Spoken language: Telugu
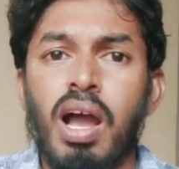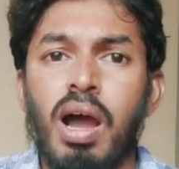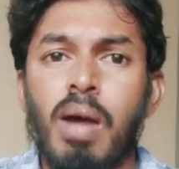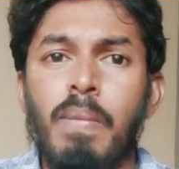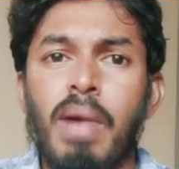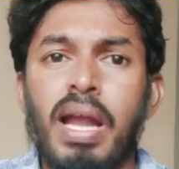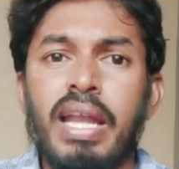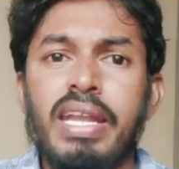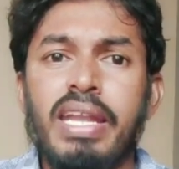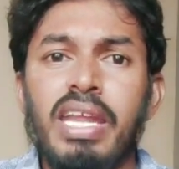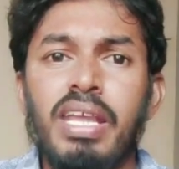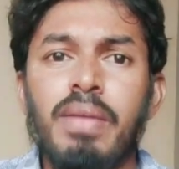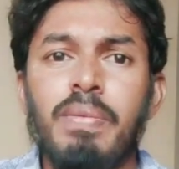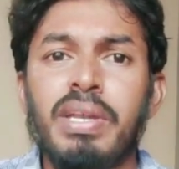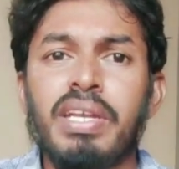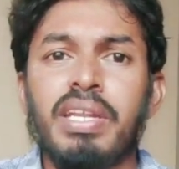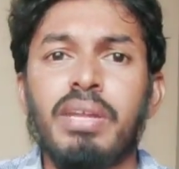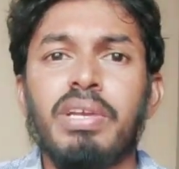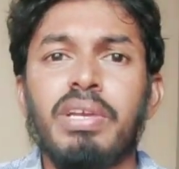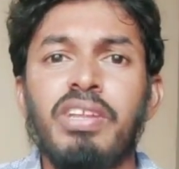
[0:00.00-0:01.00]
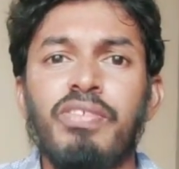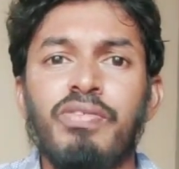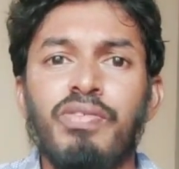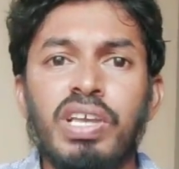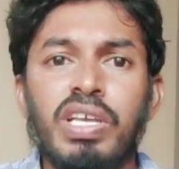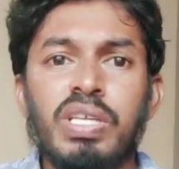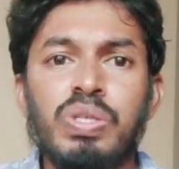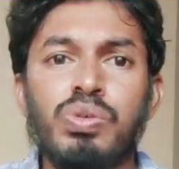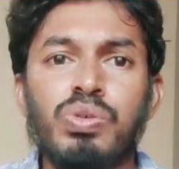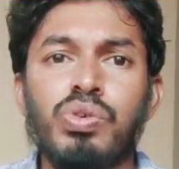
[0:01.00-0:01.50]
ఆ మల్టీమీటర్ పెట్టి
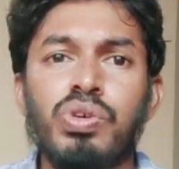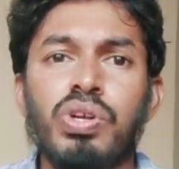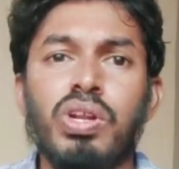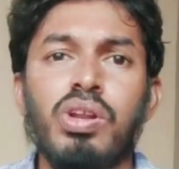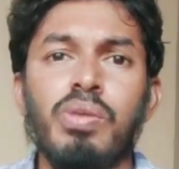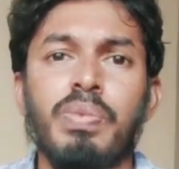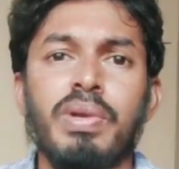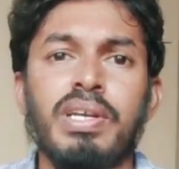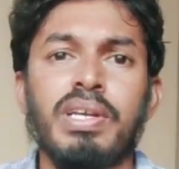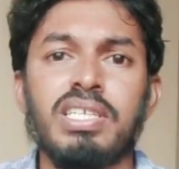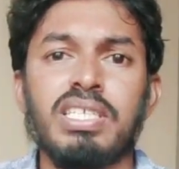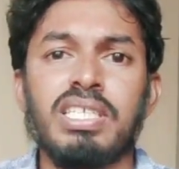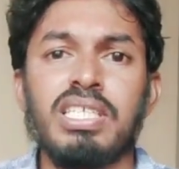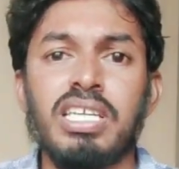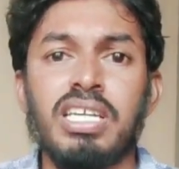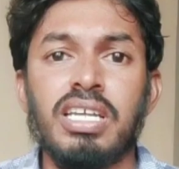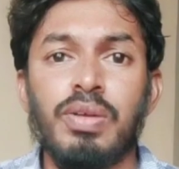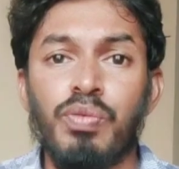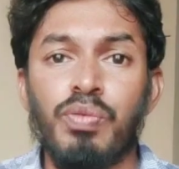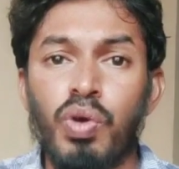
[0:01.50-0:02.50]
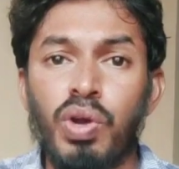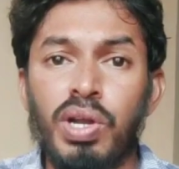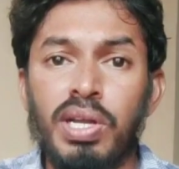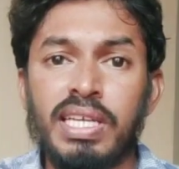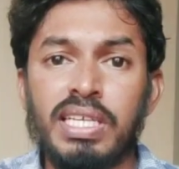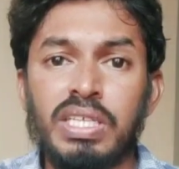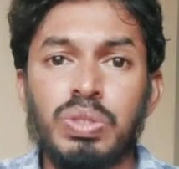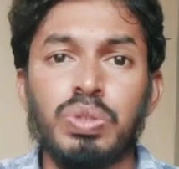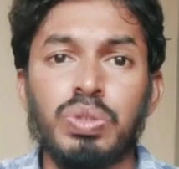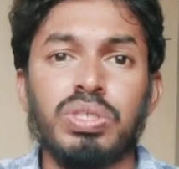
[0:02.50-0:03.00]
ఫేస్ న్యూట్రల్లో పెట్టేసి
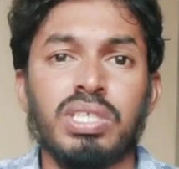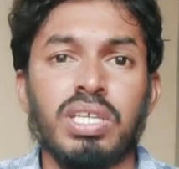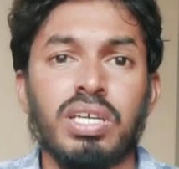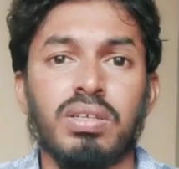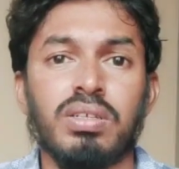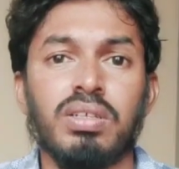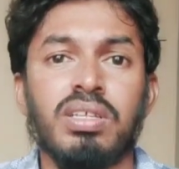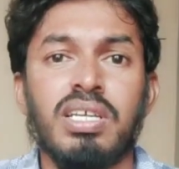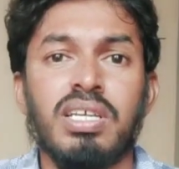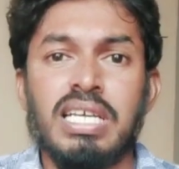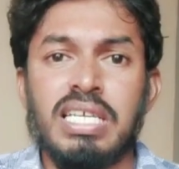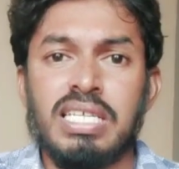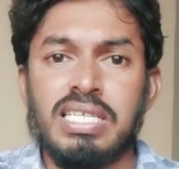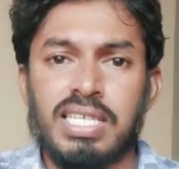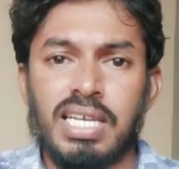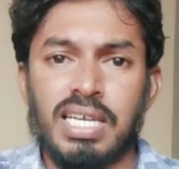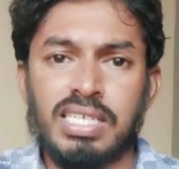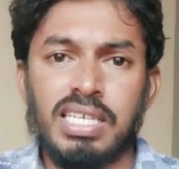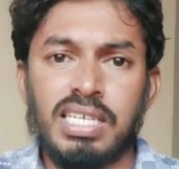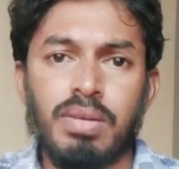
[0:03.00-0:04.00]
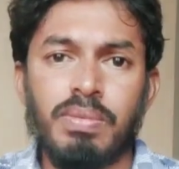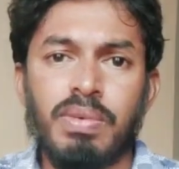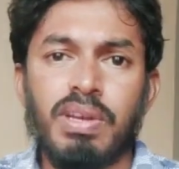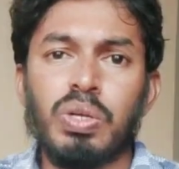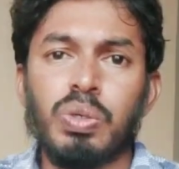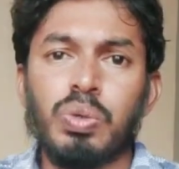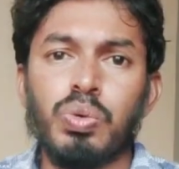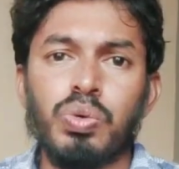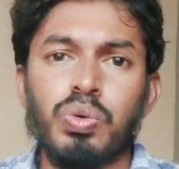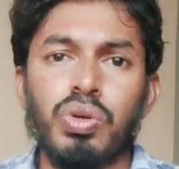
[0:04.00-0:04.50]
వోల్టేజ్ చూస్తారు సహజంగా
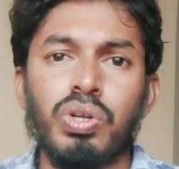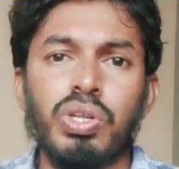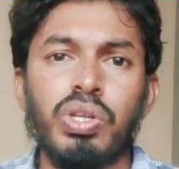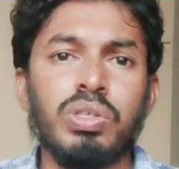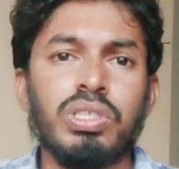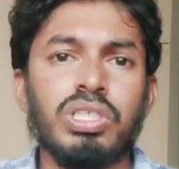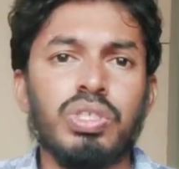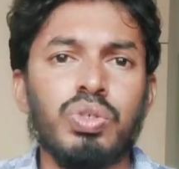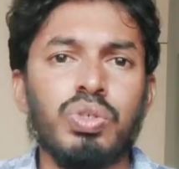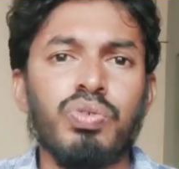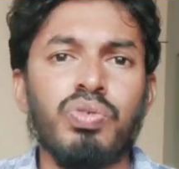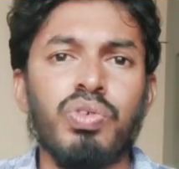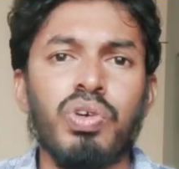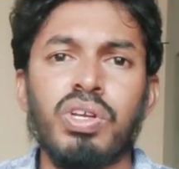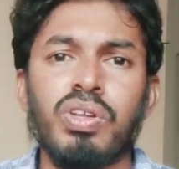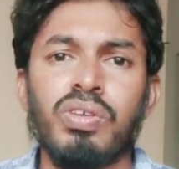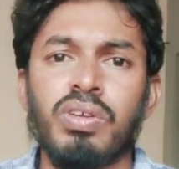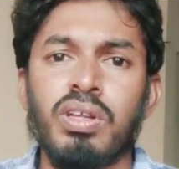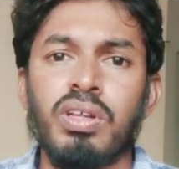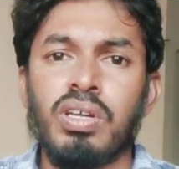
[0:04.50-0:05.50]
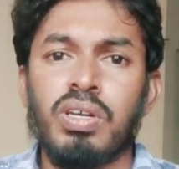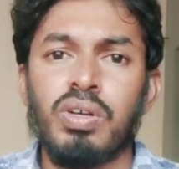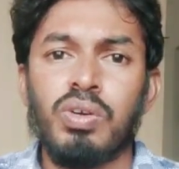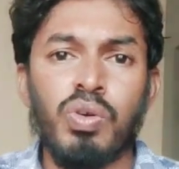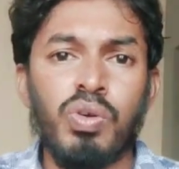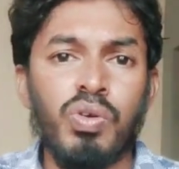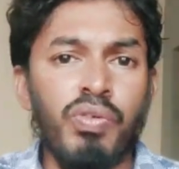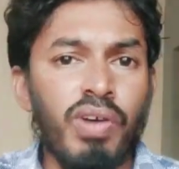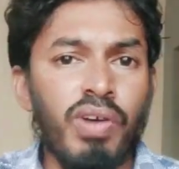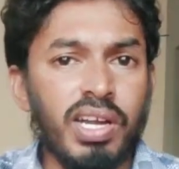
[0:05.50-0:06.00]
మనకు టూ ట్వంటీ నుంచి టూ ఫార్టీ
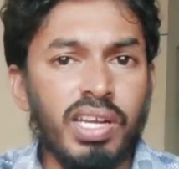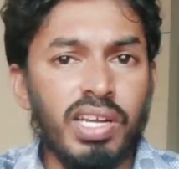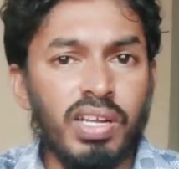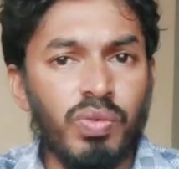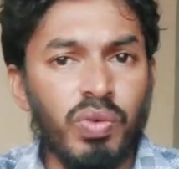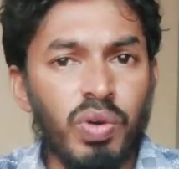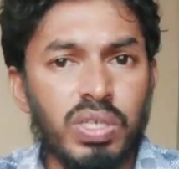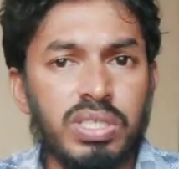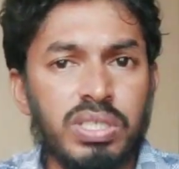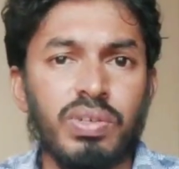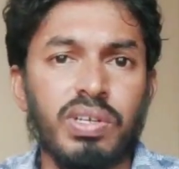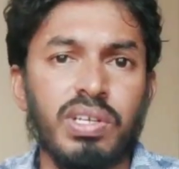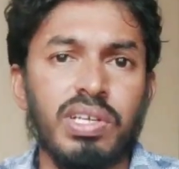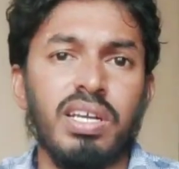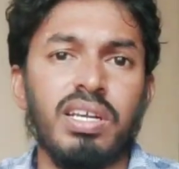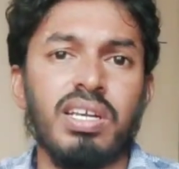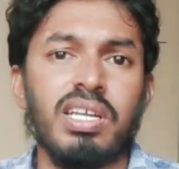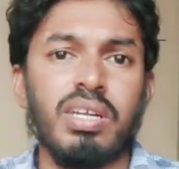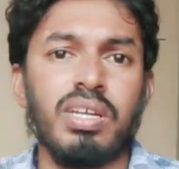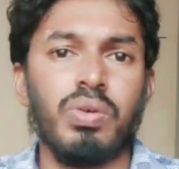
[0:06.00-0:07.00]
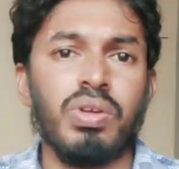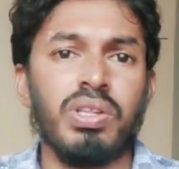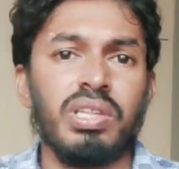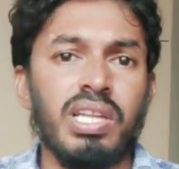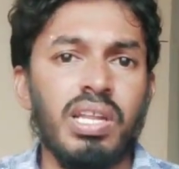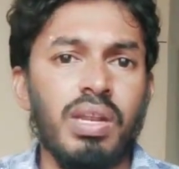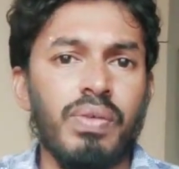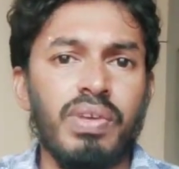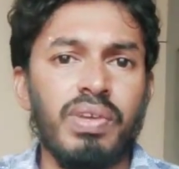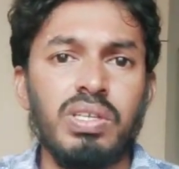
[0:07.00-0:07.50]
టూ ఫార్టీ వోల్ట్స్ వరకు అంటే రెండు
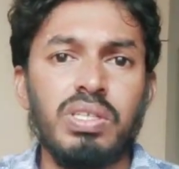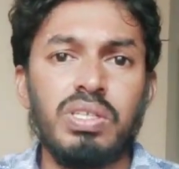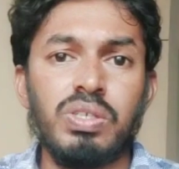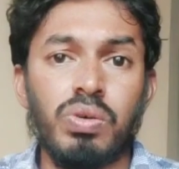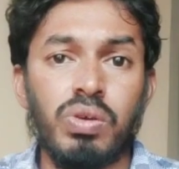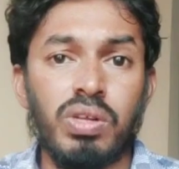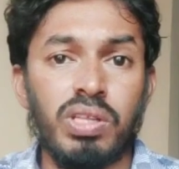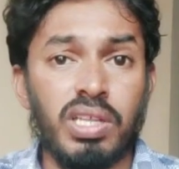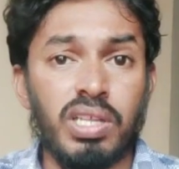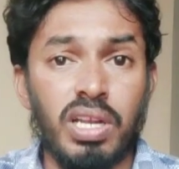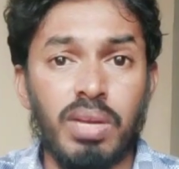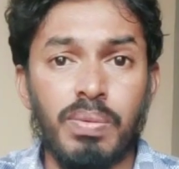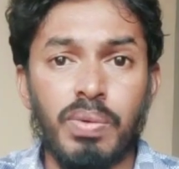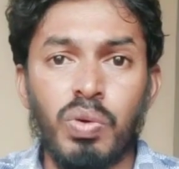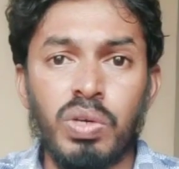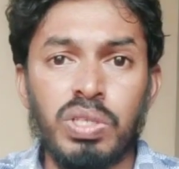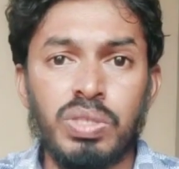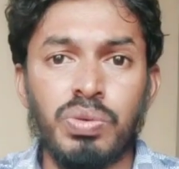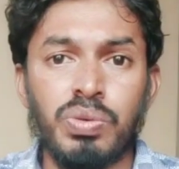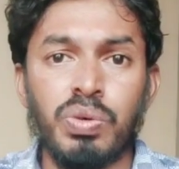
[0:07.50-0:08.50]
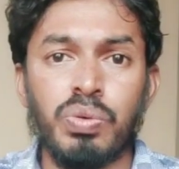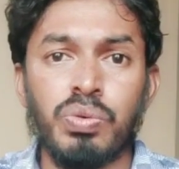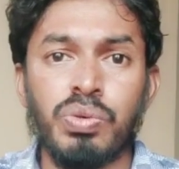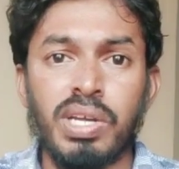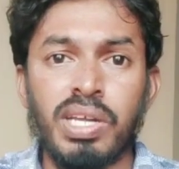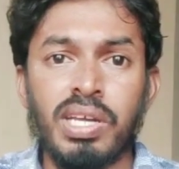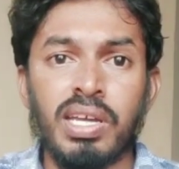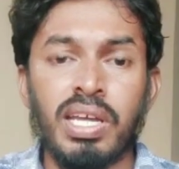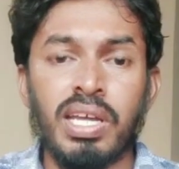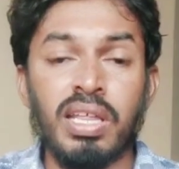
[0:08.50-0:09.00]
వందల ఇరవై నుంచి రెండు వందల నలభై వోల్ట్స్ వరకు
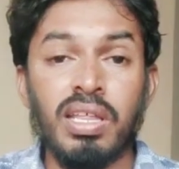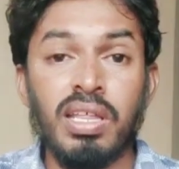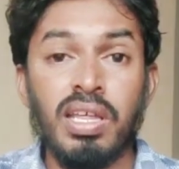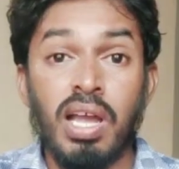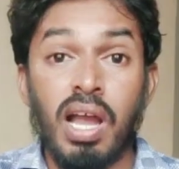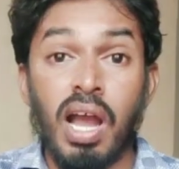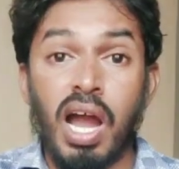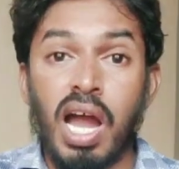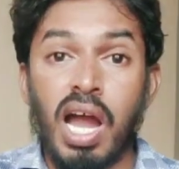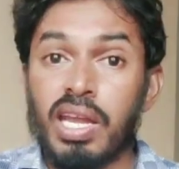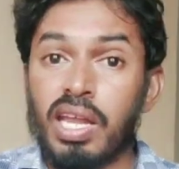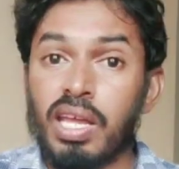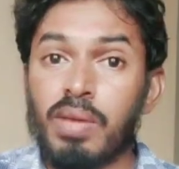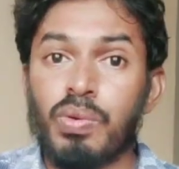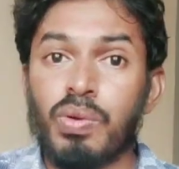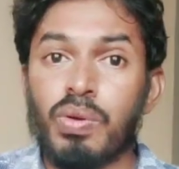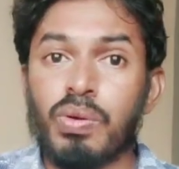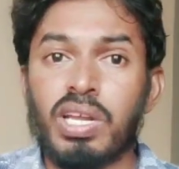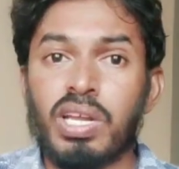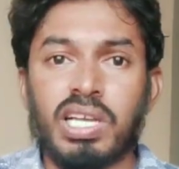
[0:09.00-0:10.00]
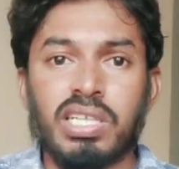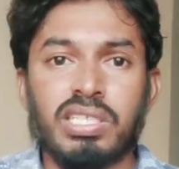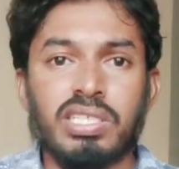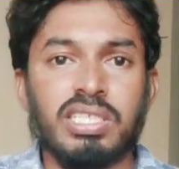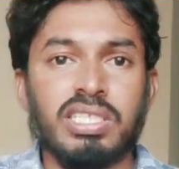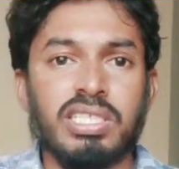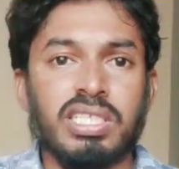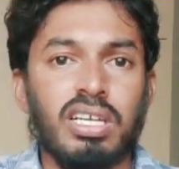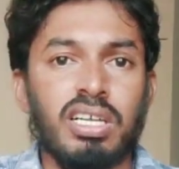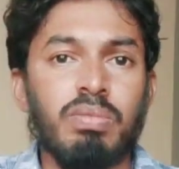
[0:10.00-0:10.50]
ఉంటే ఆ టైంలో కూడా
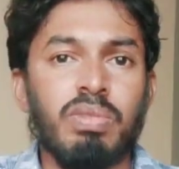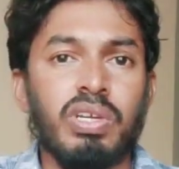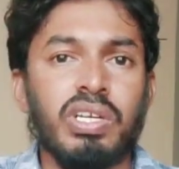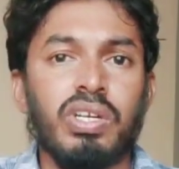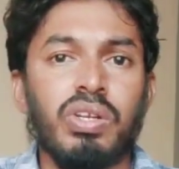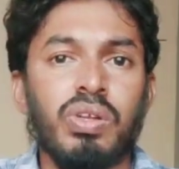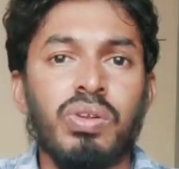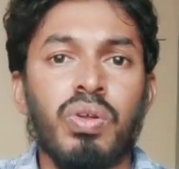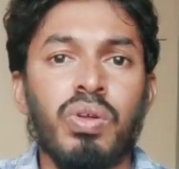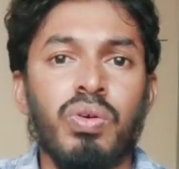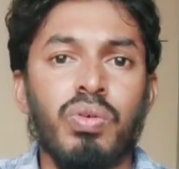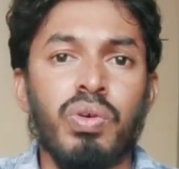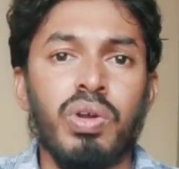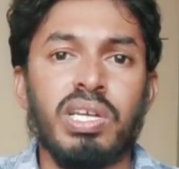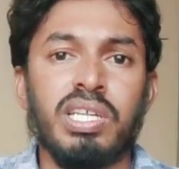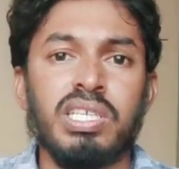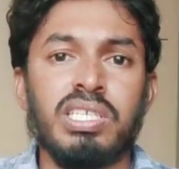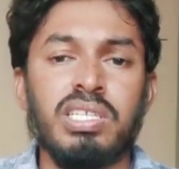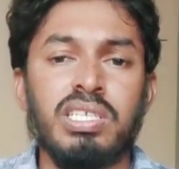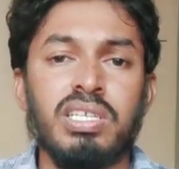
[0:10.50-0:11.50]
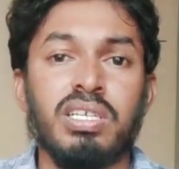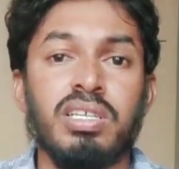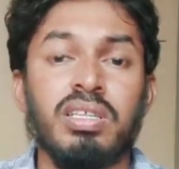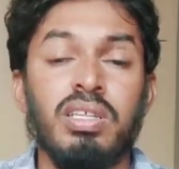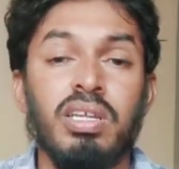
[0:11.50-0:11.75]
ఖచ్చితంగా మన ఇంట్లో వోల్టేజ్